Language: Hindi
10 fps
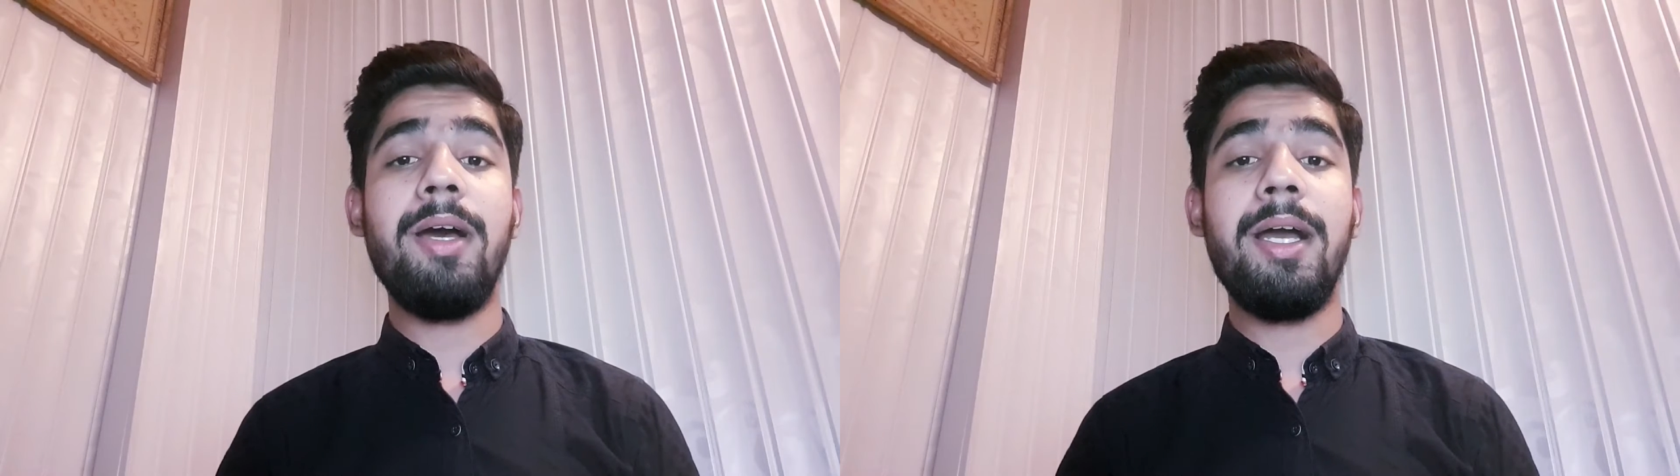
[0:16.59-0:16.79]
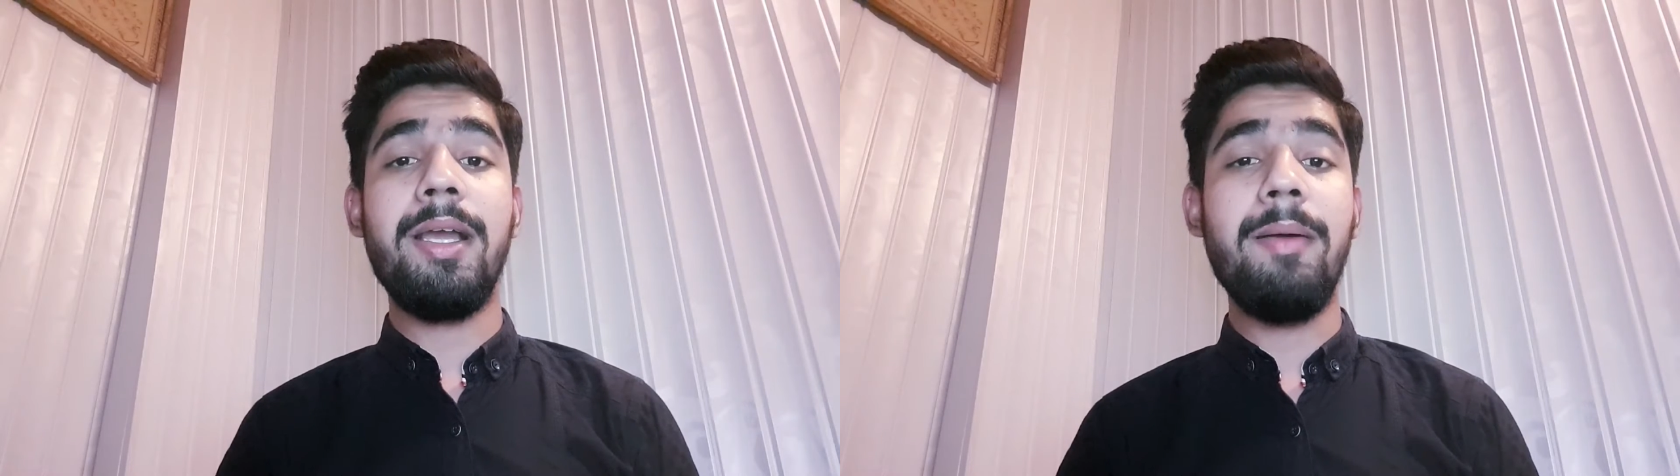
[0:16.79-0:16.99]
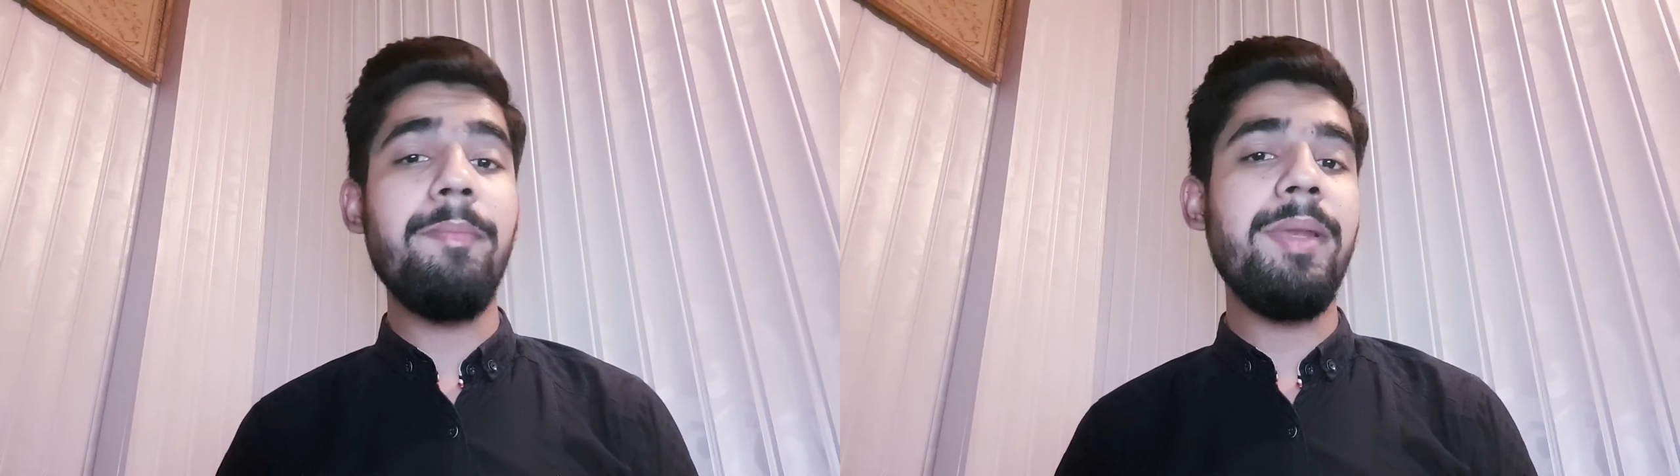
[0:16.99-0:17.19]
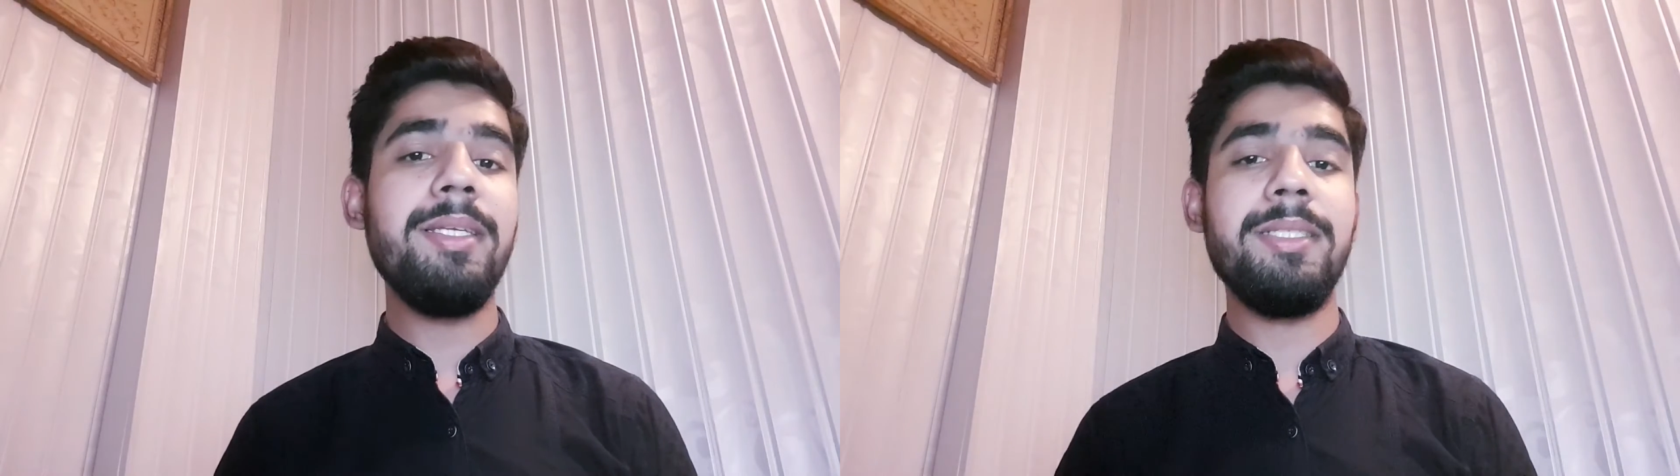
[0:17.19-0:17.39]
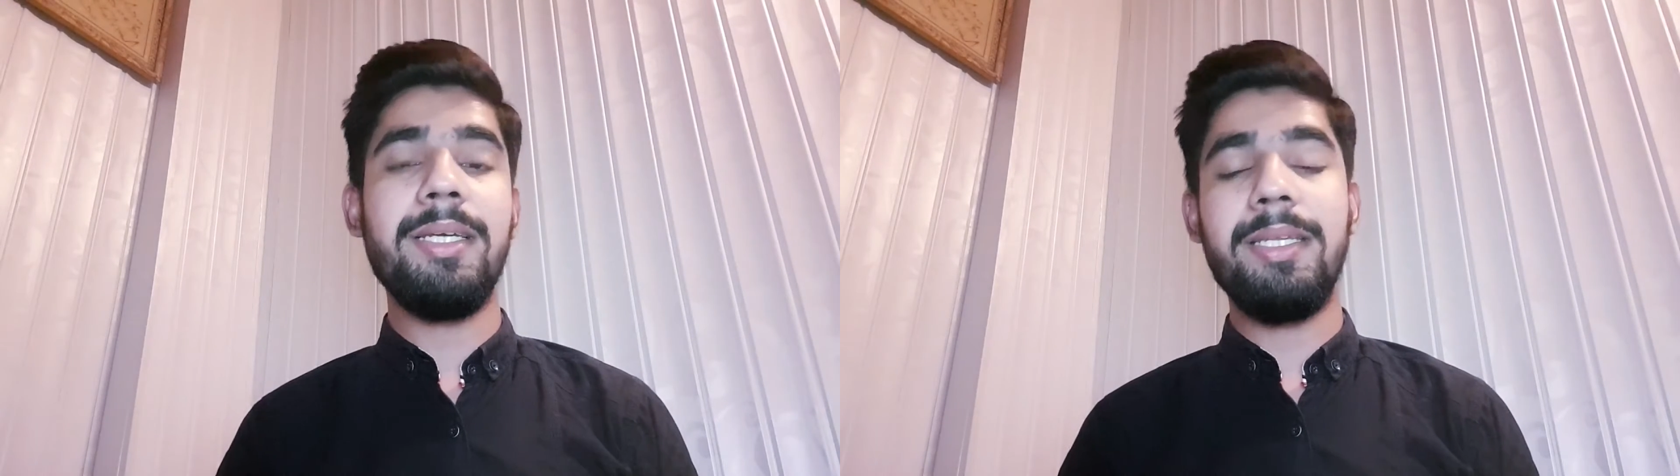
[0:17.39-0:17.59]

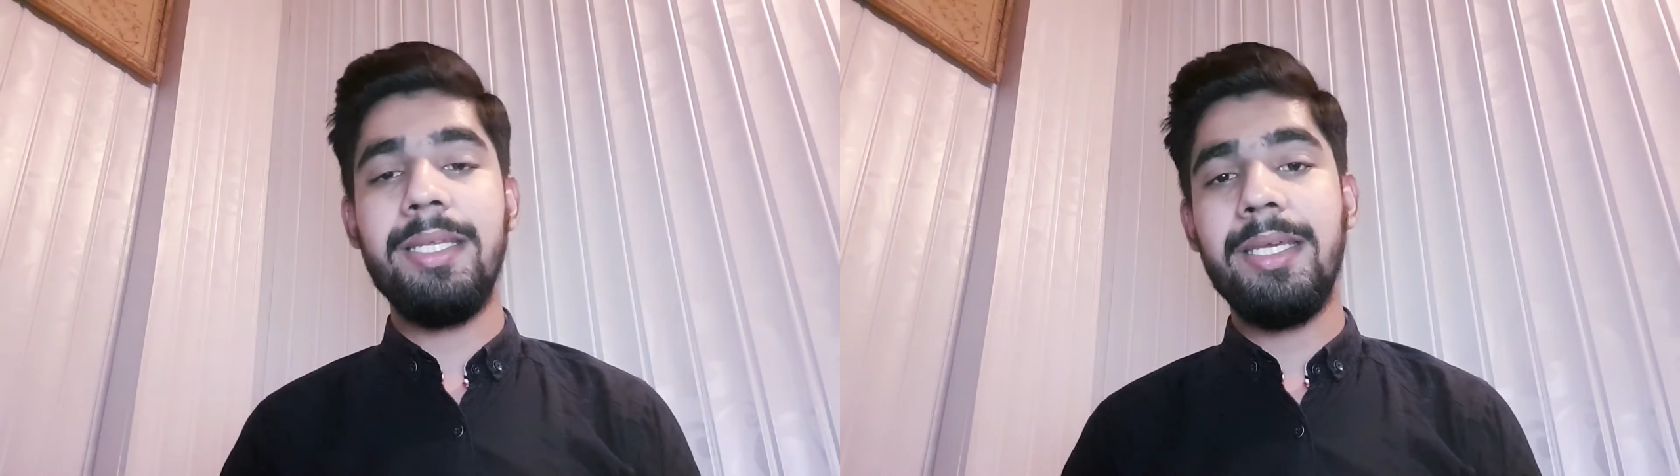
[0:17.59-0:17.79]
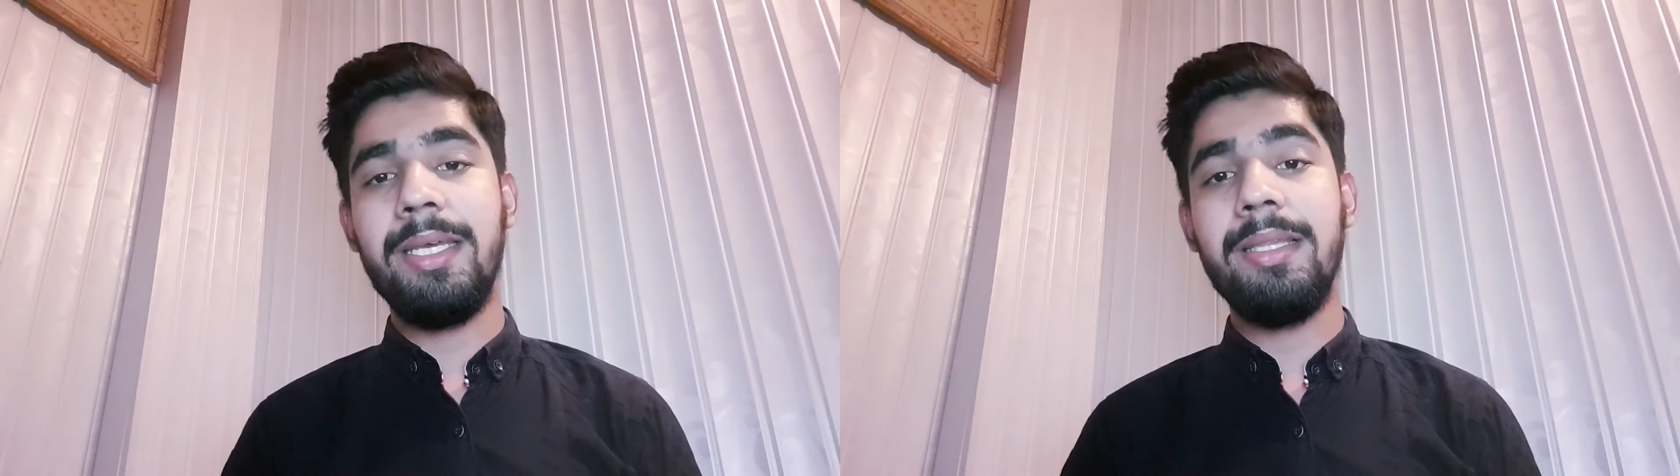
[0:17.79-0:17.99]
अकम्पलिश करने के